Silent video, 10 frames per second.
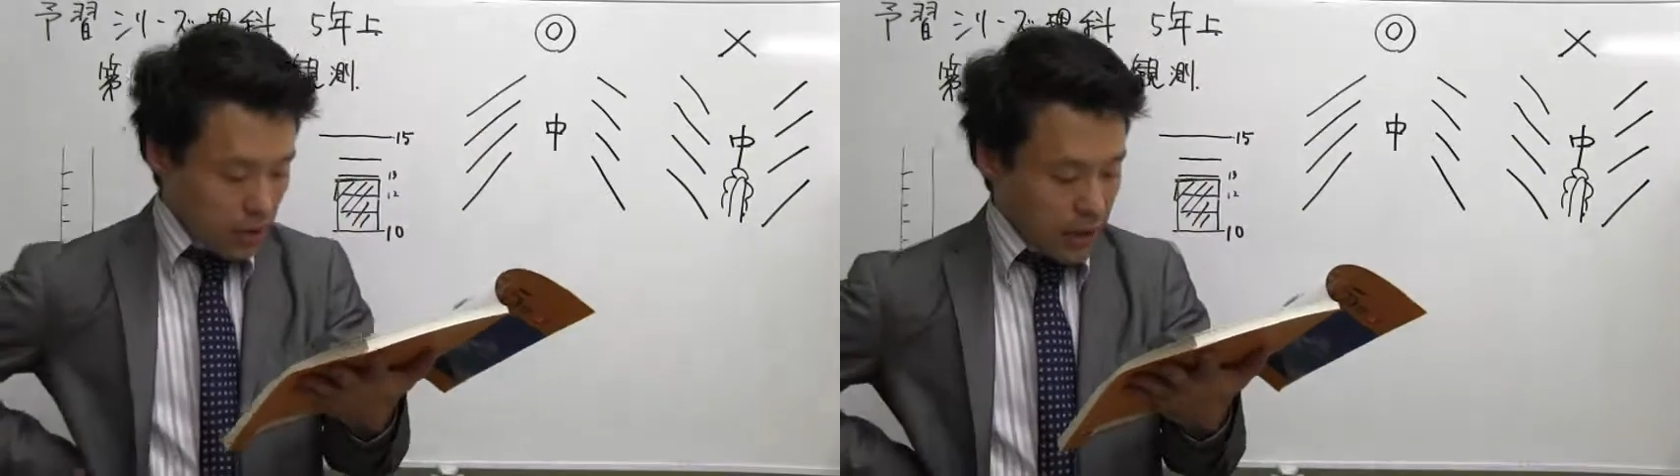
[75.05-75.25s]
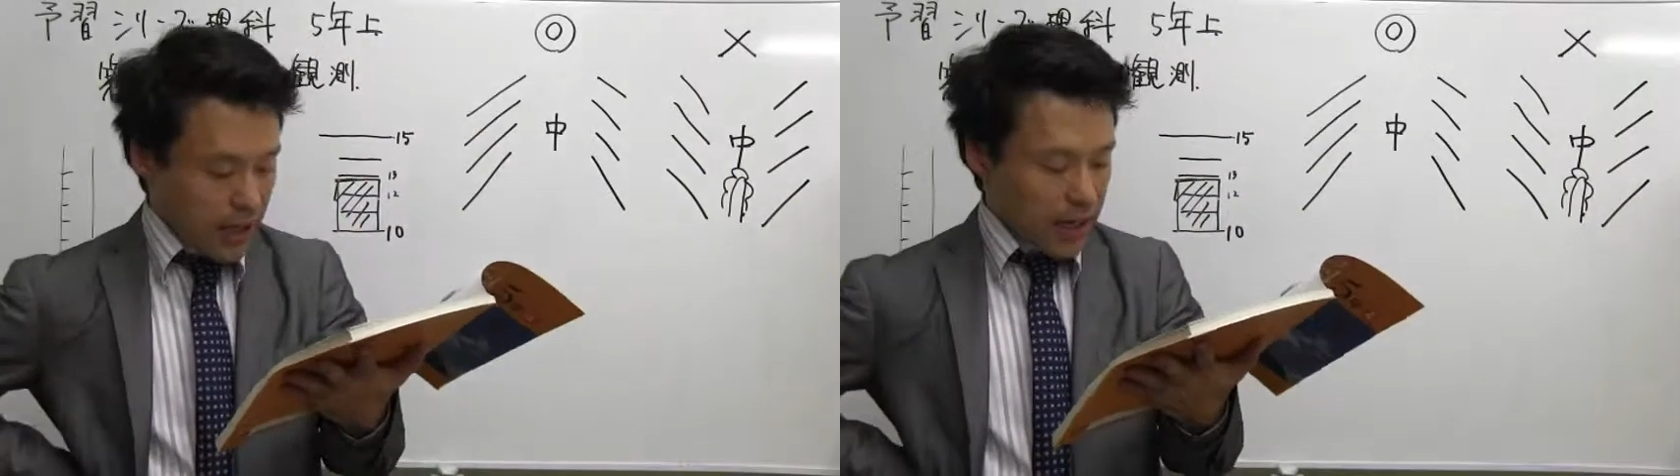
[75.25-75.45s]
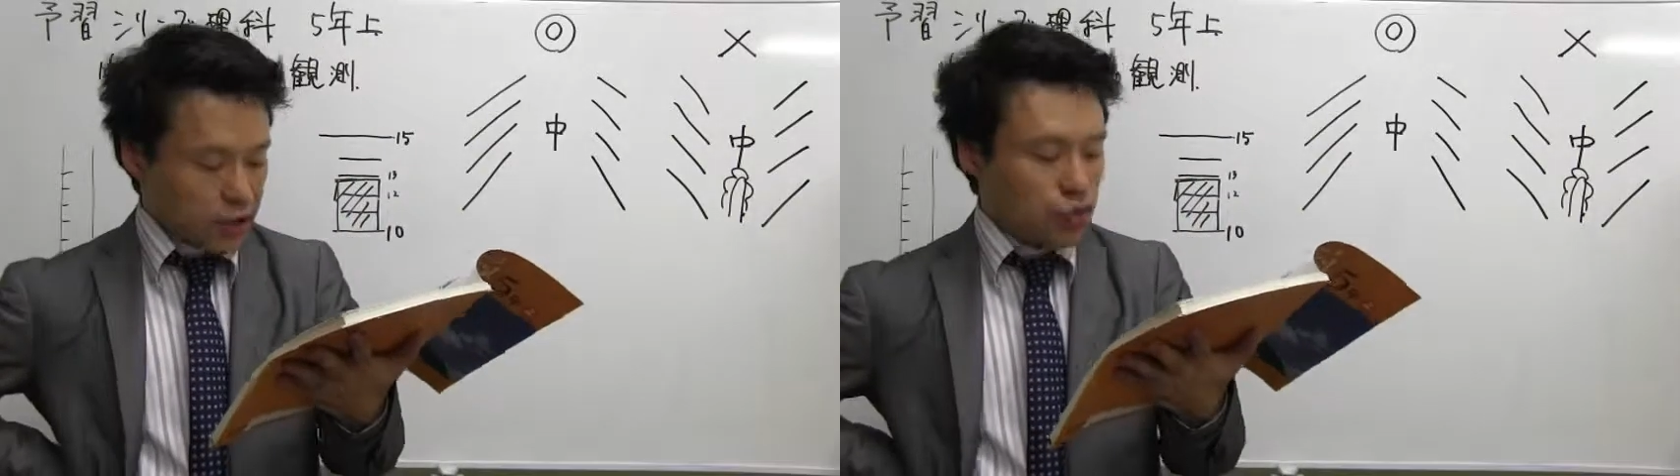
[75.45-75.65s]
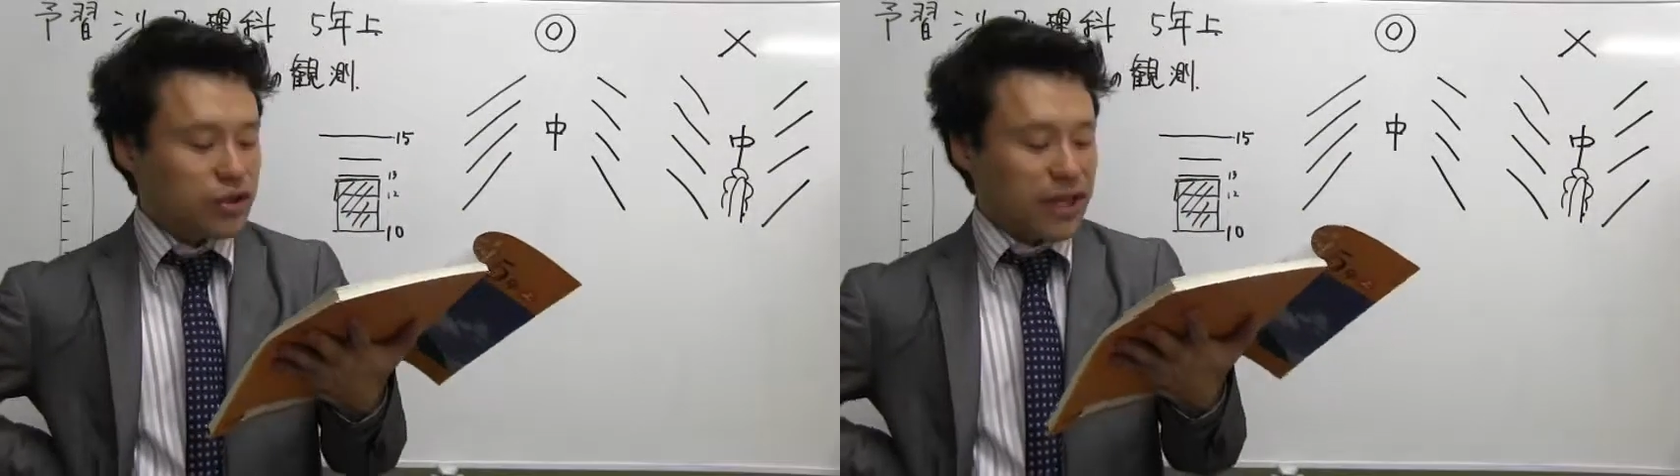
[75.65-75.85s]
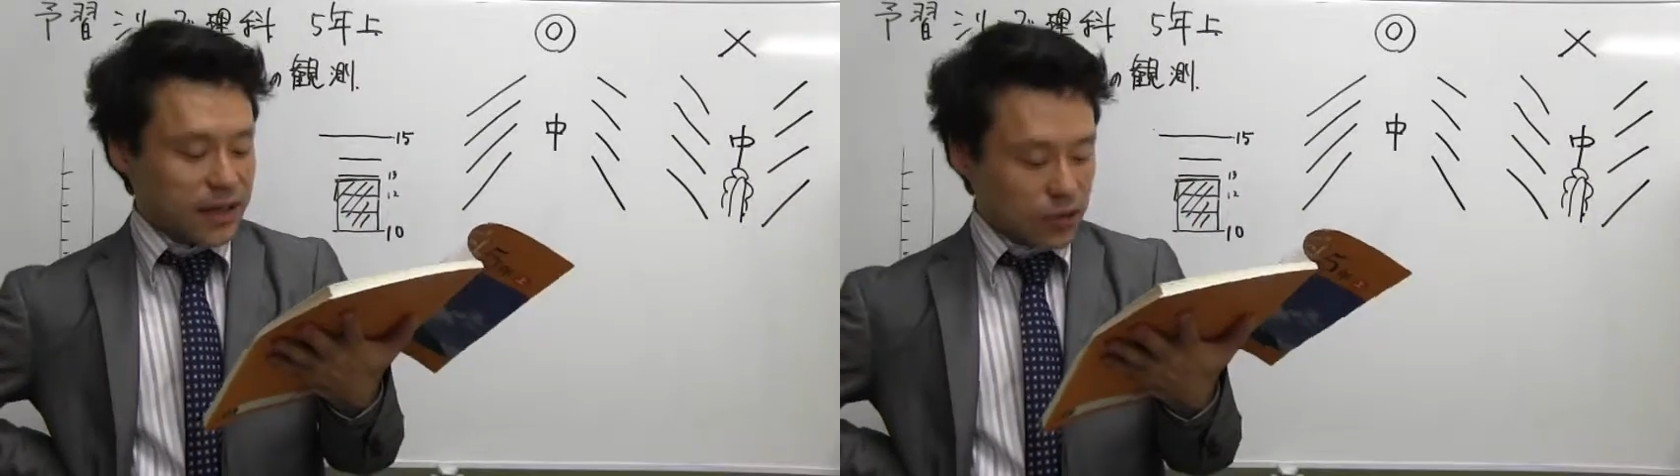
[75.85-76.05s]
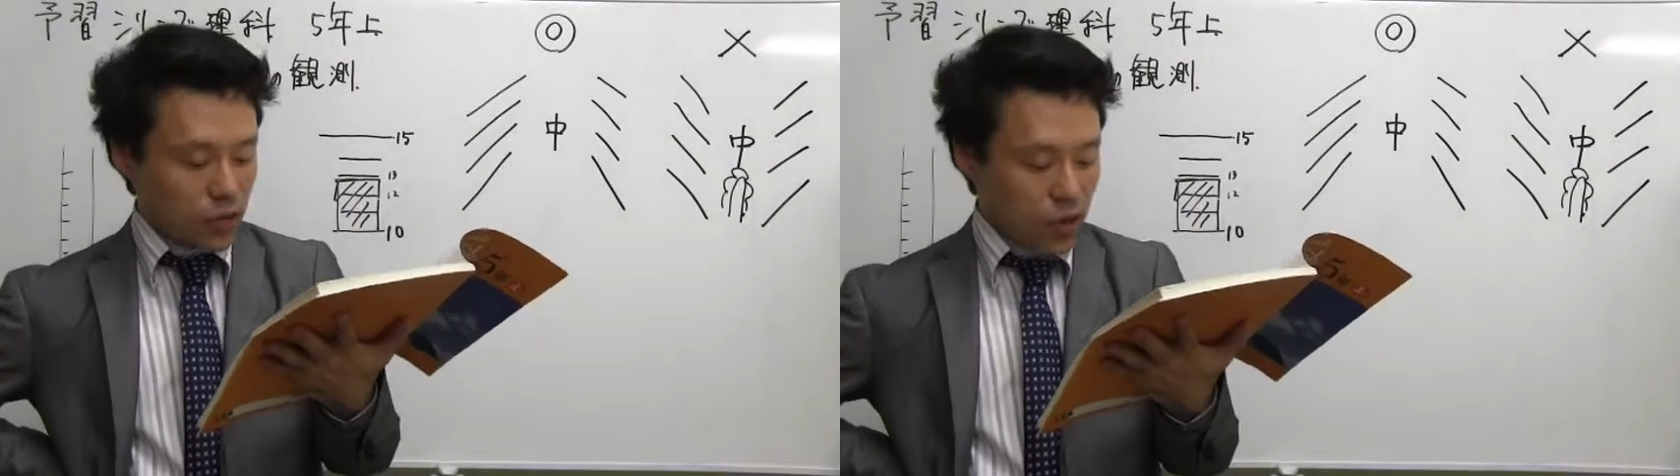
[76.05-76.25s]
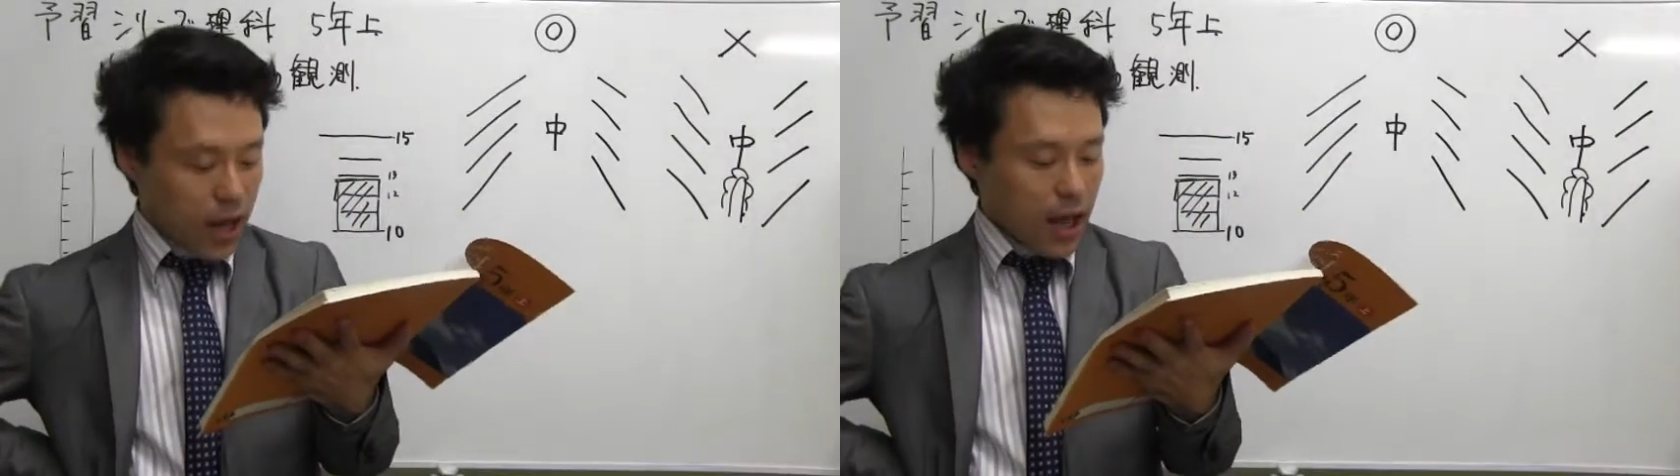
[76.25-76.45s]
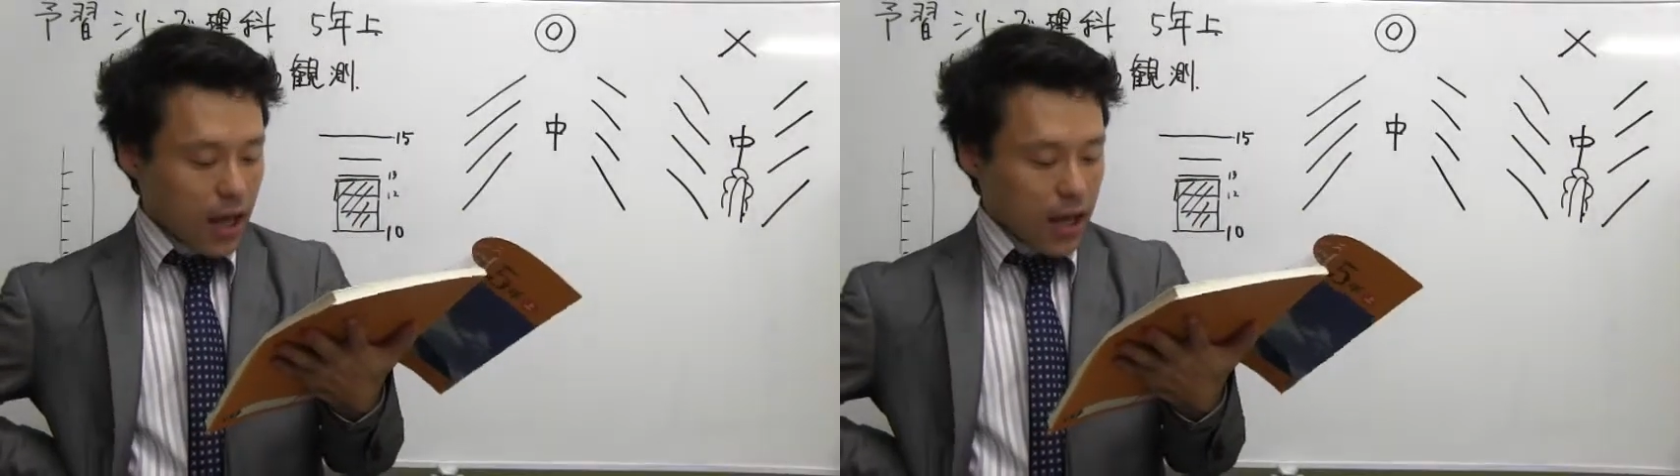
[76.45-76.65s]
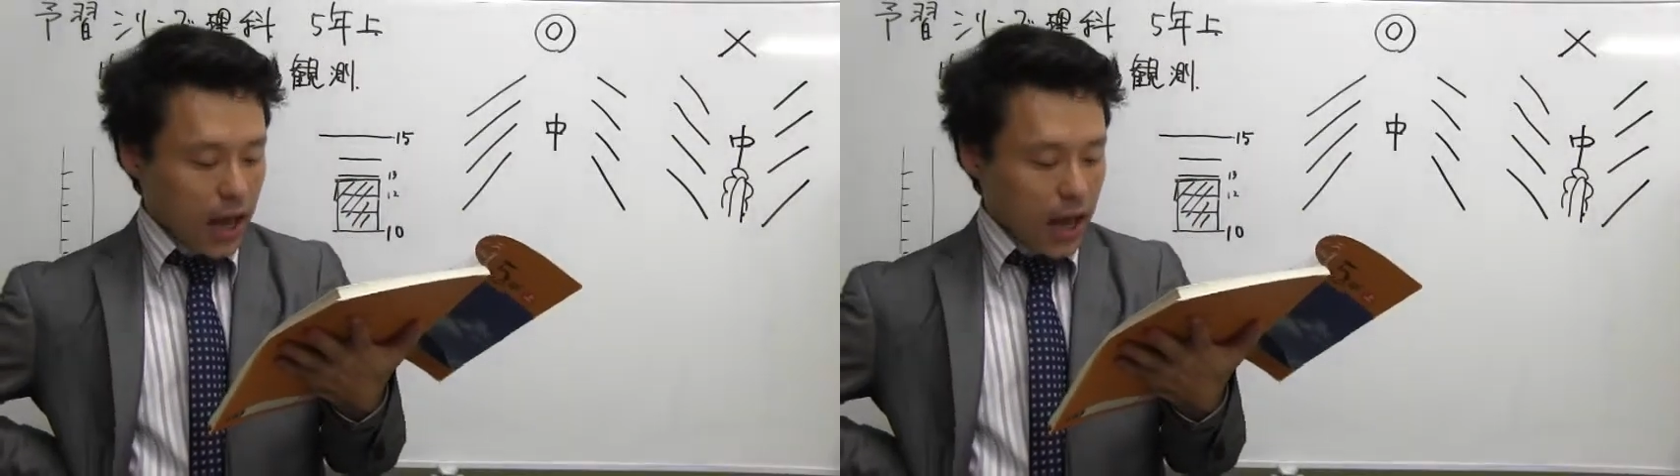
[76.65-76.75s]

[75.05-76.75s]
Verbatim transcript: えー、直射日光が